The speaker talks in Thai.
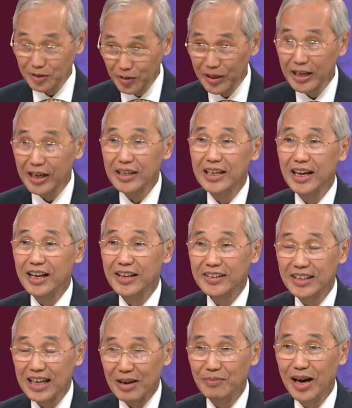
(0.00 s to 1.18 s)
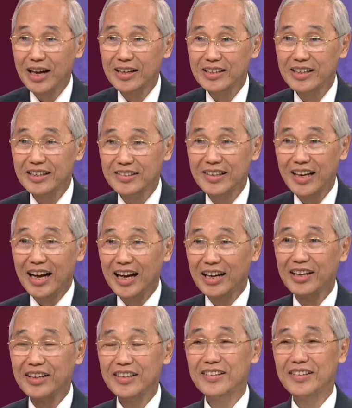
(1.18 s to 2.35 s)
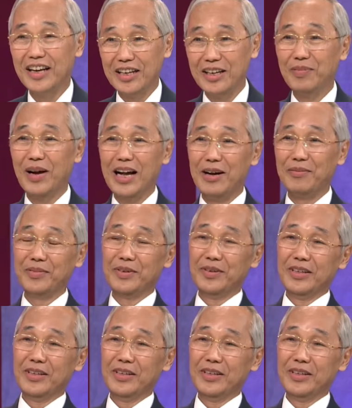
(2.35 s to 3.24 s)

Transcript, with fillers: เพราะตัวเองเนี่ย สามารถที่จะสร้างสันติภาพ